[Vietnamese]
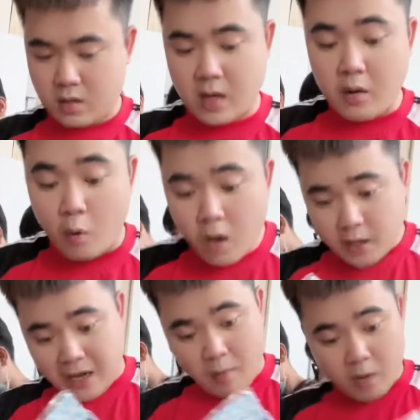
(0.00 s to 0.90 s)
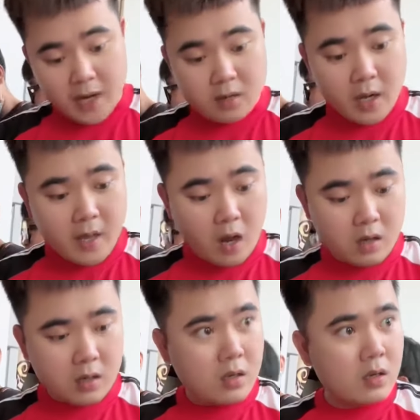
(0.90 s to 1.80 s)
đó ủa cái này là một ký nữa ký vậy
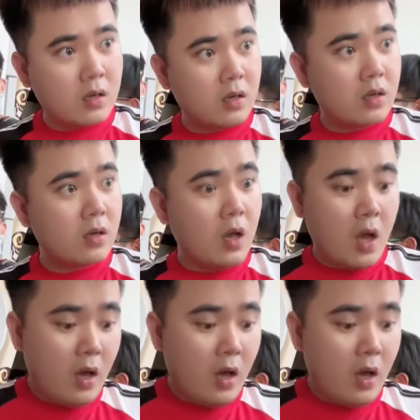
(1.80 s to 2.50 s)
một ký anh